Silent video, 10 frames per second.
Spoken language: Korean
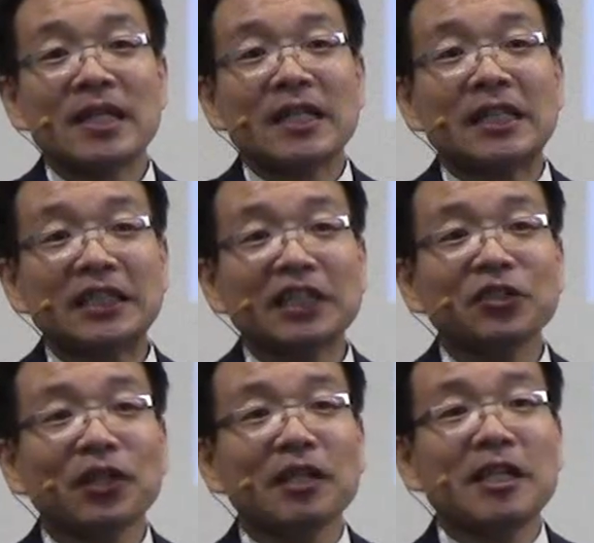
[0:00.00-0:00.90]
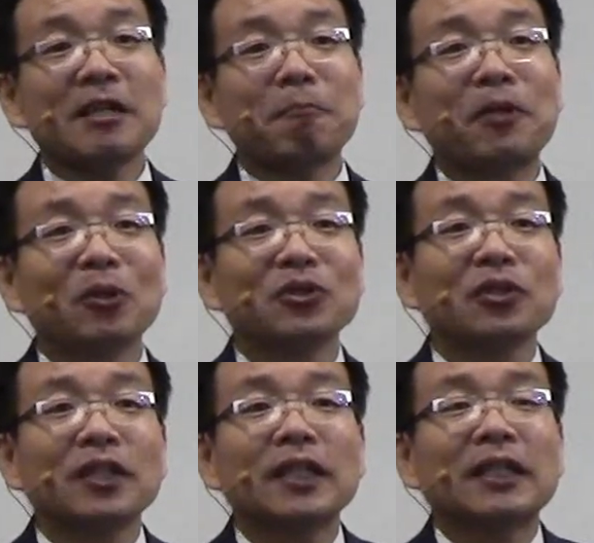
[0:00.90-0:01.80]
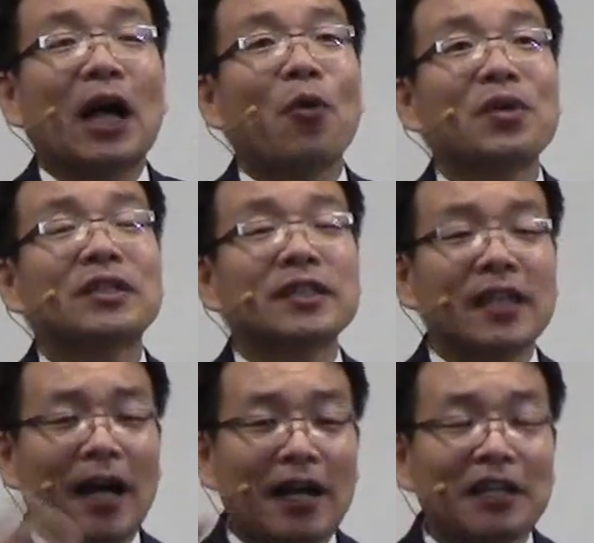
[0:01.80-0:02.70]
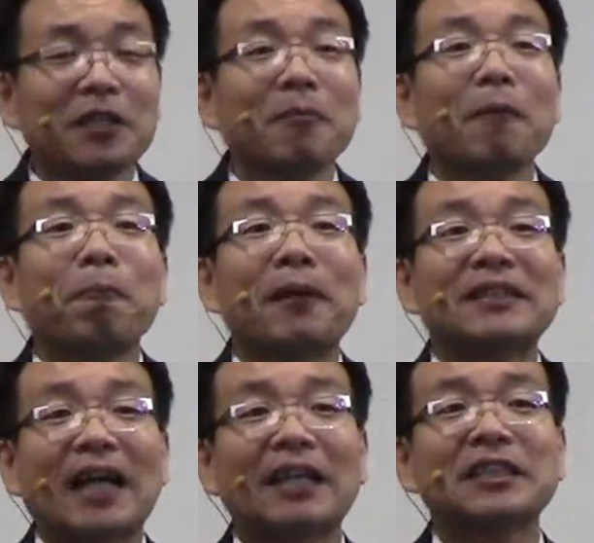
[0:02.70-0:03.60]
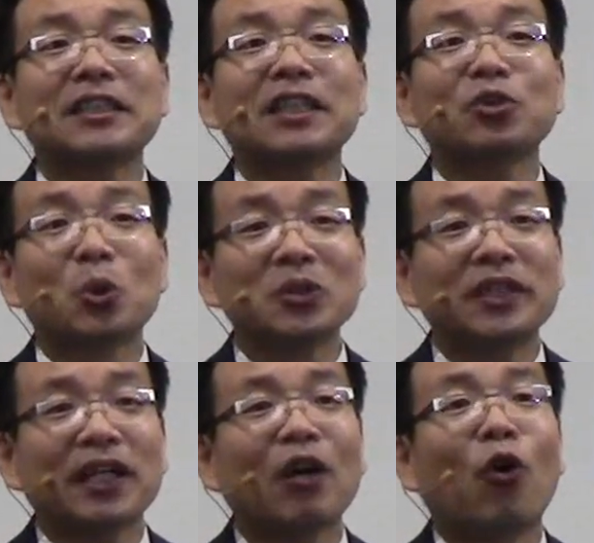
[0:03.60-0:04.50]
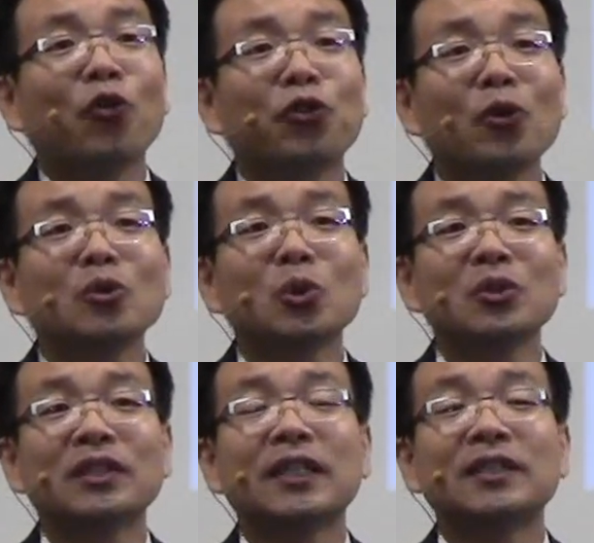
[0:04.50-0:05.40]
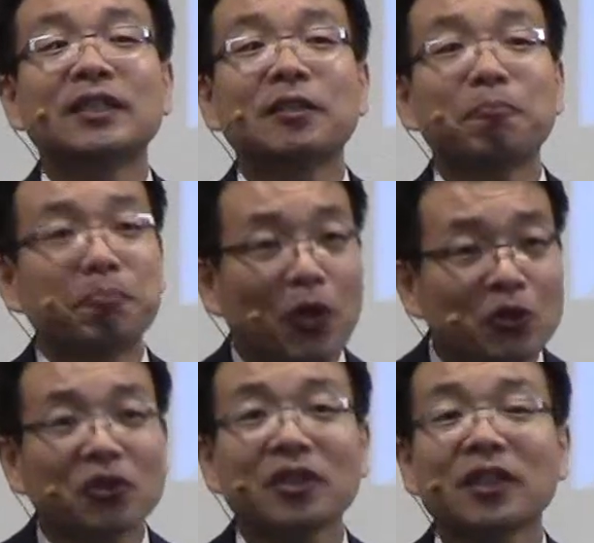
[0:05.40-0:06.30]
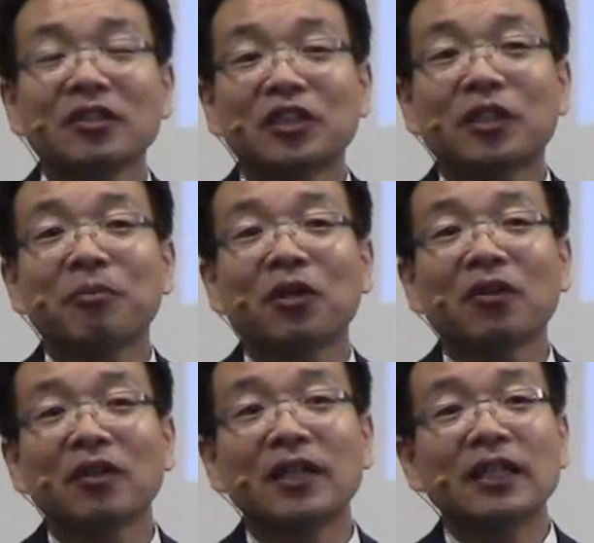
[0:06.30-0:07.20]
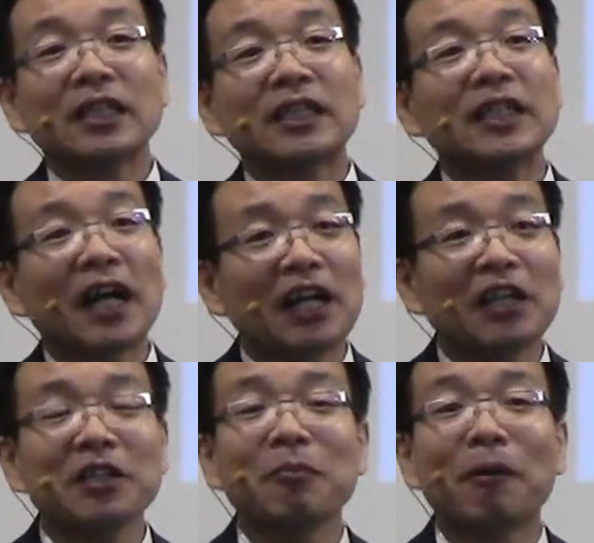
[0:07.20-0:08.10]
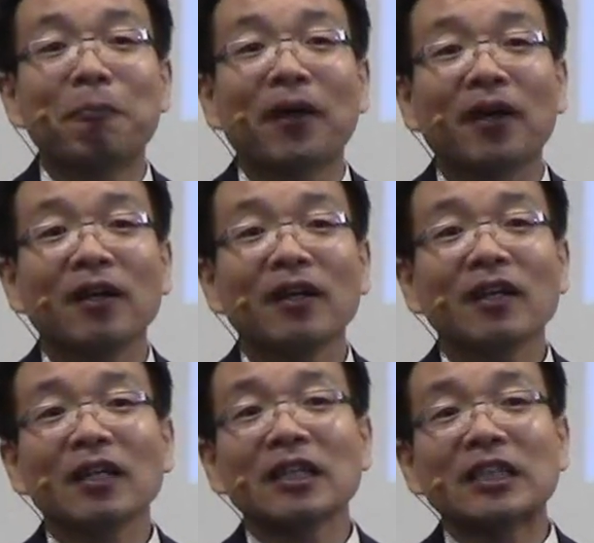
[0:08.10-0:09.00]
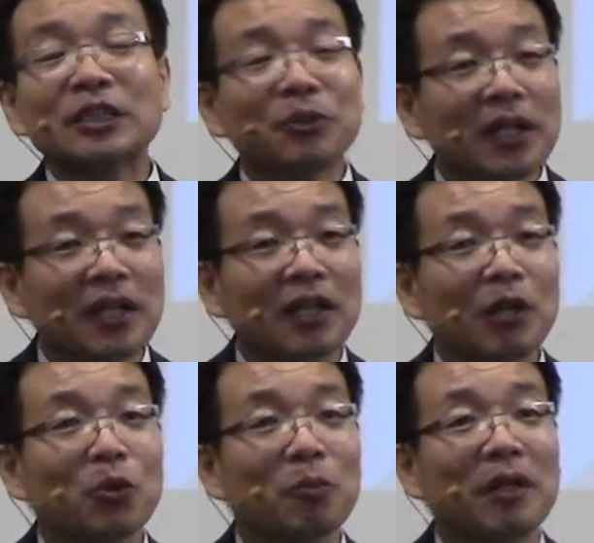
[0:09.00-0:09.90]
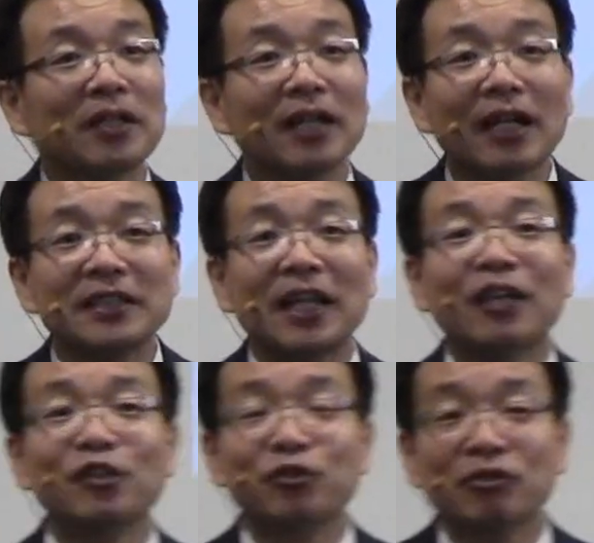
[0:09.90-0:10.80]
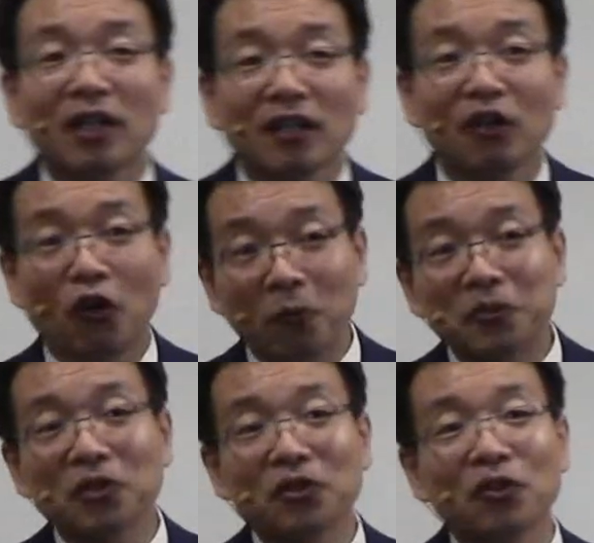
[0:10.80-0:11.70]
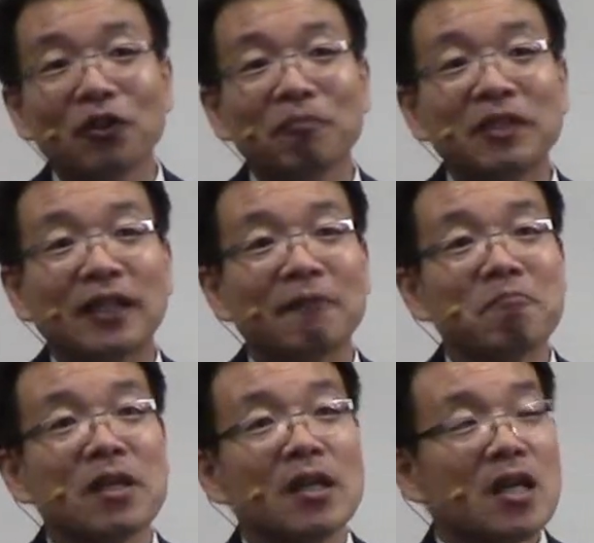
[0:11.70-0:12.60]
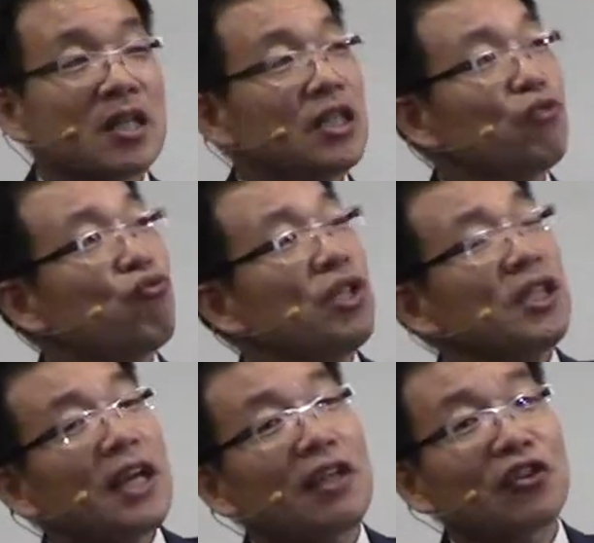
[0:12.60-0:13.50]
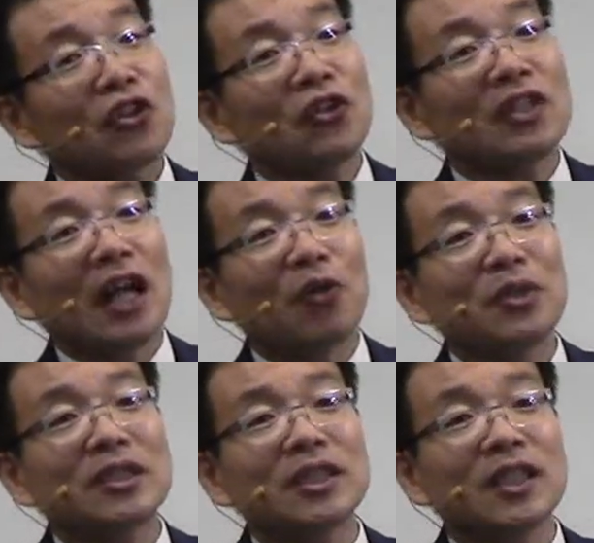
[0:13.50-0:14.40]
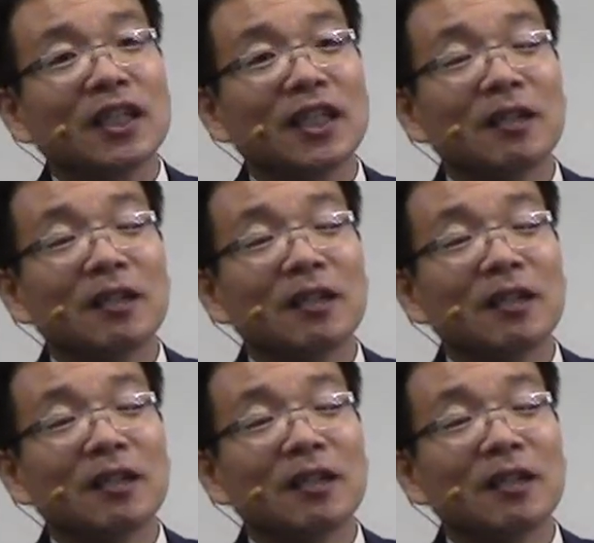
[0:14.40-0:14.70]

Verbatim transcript: 그제서야 이 비로소 이 다윗은 하나님 앞에 자신의 존재가 어떤 존재인지를 뼈저리게 느끼며 그 하나님 앞에 예, 그 회개의 고백을 하지 않을 수가 없었던 겁니다. 그 위대했던 다윗이